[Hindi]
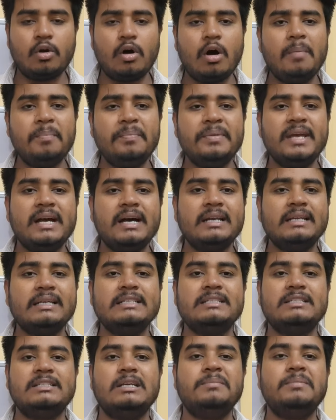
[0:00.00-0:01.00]
ड्रॉप ईयर
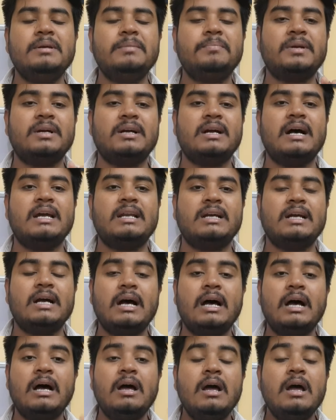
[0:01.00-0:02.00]
किसी भी प्रकार
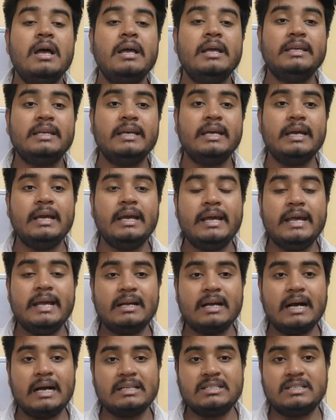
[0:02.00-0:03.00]
का ये
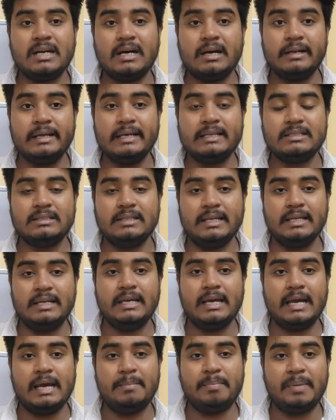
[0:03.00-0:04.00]
एक अच्छा रिक्स
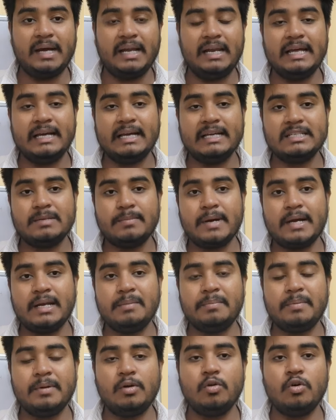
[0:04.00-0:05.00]
नहीं है पहले के
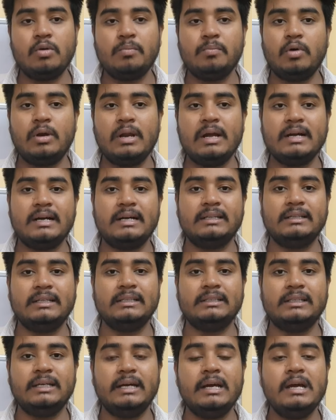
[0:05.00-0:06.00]
जमाने पे लोग बोला
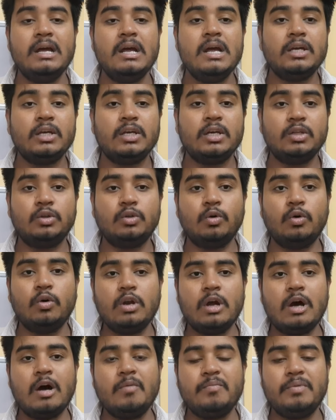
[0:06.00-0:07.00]
करते थे कि दो
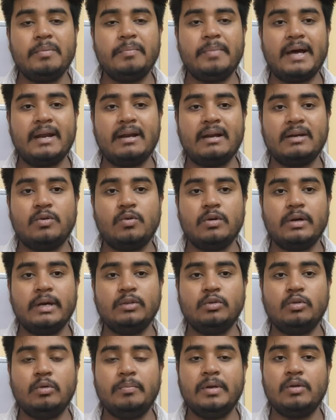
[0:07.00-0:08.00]
नाव पे पैर
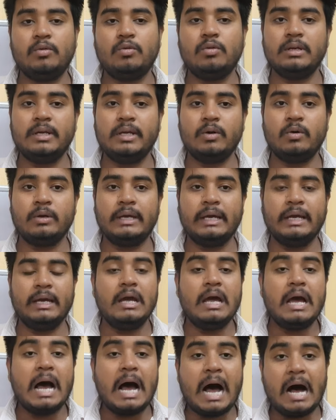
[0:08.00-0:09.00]
रखोगे तो बिल्कुल गिरोगे